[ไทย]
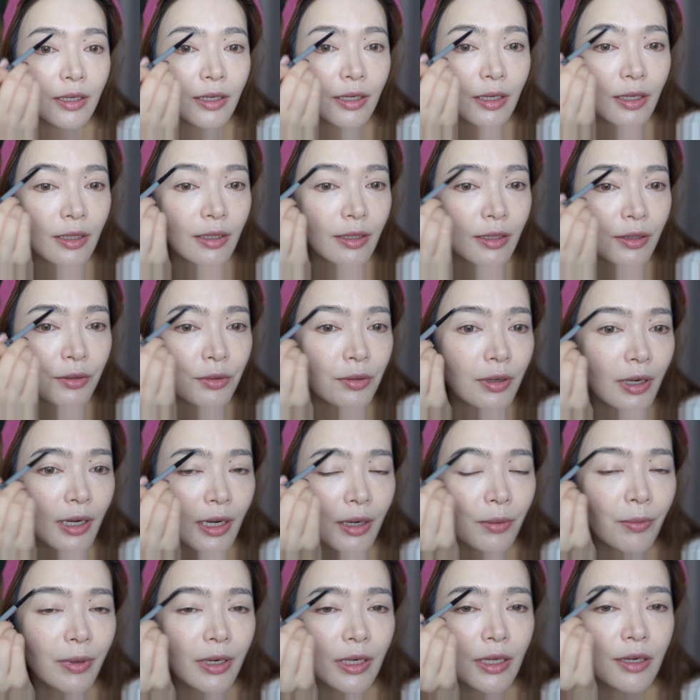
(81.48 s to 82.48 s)
เขียนคิ้ว
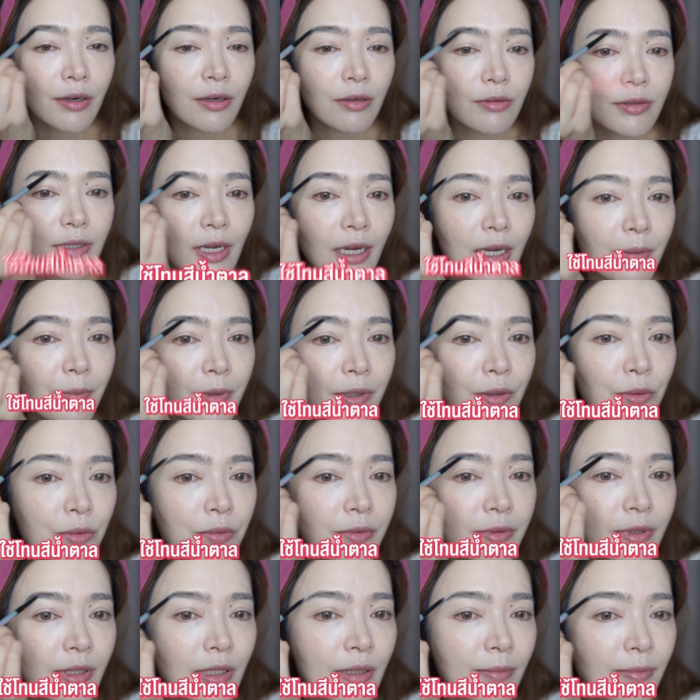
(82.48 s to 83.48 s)
ค่ะ วันนี้เราใช้เป็นโท
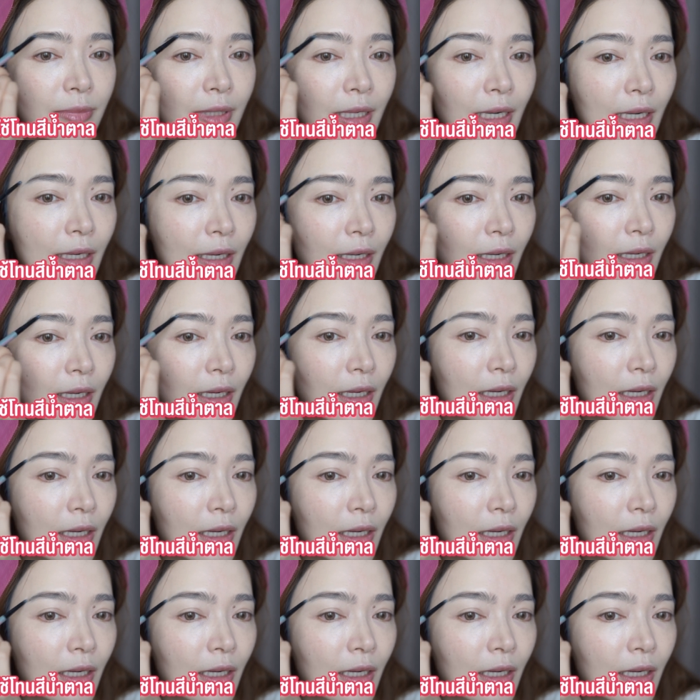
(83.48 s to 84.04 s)
นสีน้ำตาลนะ